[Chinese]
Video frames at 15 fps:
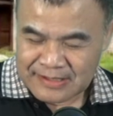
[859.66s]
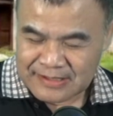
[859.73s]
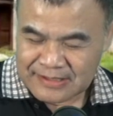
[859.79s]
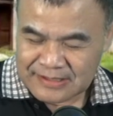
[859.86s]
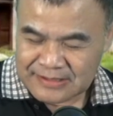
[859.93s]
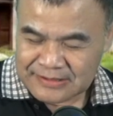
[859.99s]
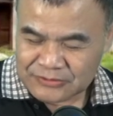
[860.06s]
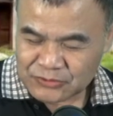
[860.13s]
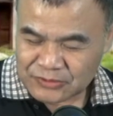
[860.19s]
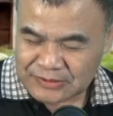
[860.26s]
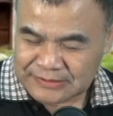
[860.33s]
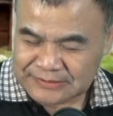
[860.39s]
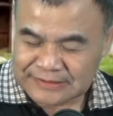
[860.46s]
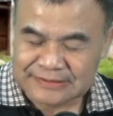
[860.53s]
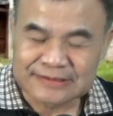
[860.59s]
呃，所
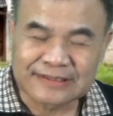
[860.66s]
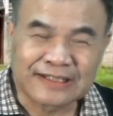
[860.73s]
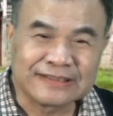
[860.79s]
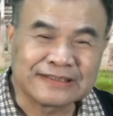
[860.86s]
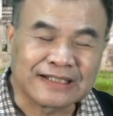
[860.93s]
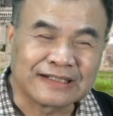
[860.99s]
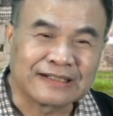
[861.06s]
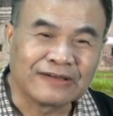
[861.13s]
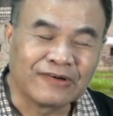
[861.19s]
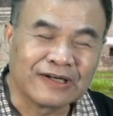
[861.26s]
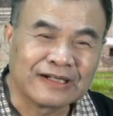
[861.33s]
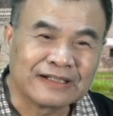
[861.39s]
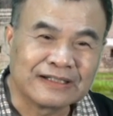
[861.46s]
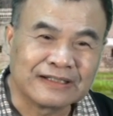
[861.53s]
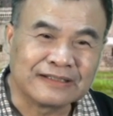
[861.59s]
以认真来讲的
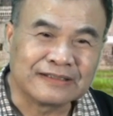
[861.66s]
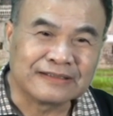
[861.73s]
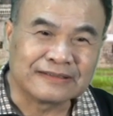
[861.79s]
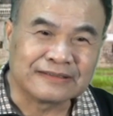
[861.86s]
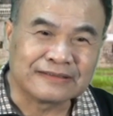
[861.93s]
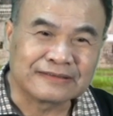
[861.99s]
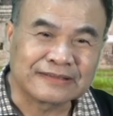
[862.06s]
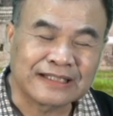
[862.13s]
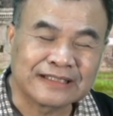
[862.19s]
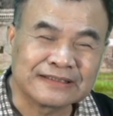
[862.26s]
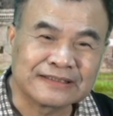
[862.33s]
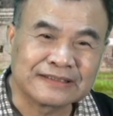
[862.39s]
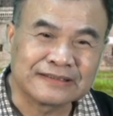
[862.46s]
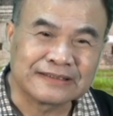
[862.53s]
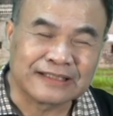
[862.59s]
话，呃，蔡
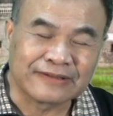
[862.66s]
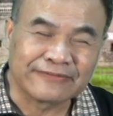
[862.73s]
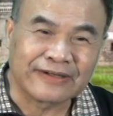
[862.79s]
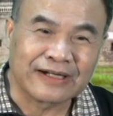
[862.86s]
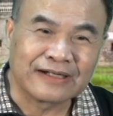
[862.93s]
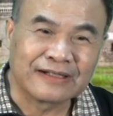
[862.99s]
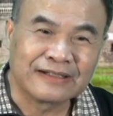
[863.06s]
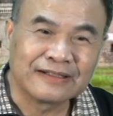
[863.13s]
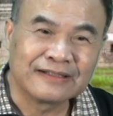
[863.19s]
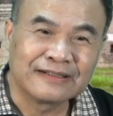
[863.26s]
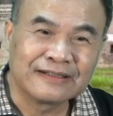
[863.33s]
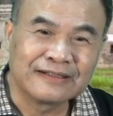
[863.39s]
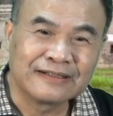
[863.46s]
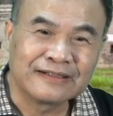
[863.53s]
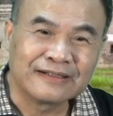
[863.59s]
京的想法，
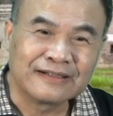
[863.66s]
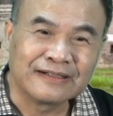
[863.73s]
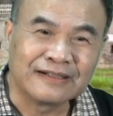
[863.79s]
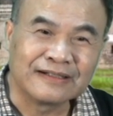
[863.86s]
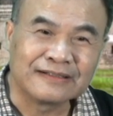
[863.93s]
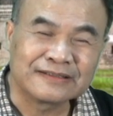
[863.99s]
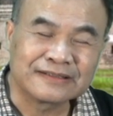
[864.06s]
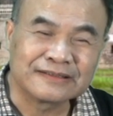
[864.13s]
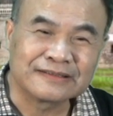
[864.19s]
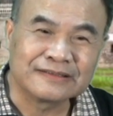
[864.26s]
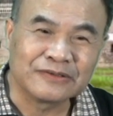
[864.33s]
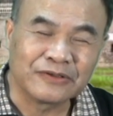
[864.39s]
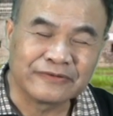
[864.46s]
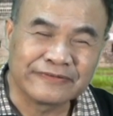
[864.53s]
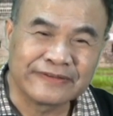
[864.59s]
呃，是
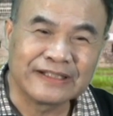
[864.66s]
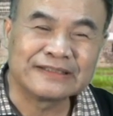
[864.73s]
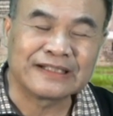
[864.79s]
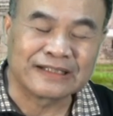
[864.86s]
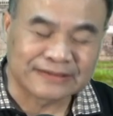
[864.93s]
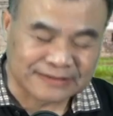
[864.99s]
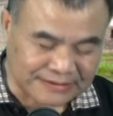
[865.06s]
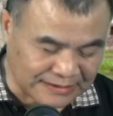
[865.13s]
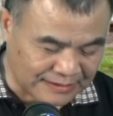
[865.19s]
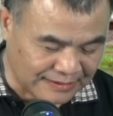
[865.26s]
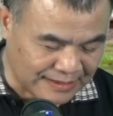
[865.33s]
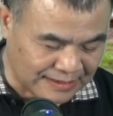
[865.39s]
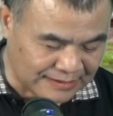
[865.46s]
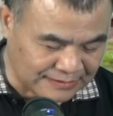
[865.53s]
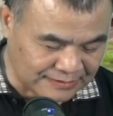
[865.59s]
有非常
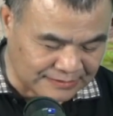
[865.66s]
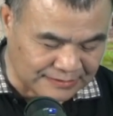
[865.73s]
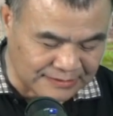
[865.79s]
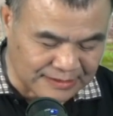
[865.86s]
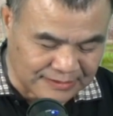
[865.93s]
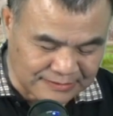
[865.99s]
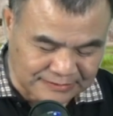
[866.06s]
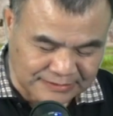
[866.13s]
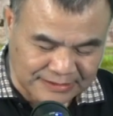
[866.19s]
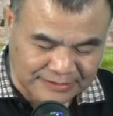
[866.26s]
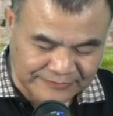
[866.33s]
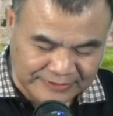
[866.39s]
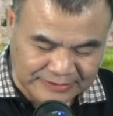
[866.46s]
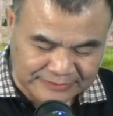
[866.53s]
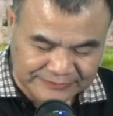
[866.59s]
现代的意义，现代
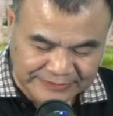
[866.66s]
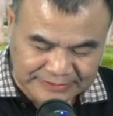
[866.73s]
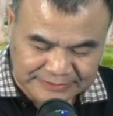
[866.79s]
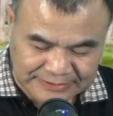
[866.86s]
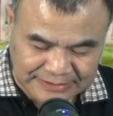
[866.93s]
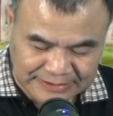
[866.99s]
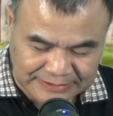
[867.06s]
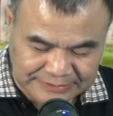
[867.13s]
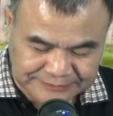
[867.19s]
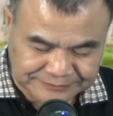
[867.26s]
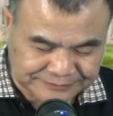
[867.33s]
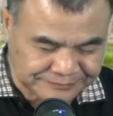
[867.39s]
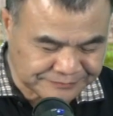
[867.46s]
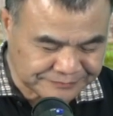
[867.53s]
非常非常现代意义。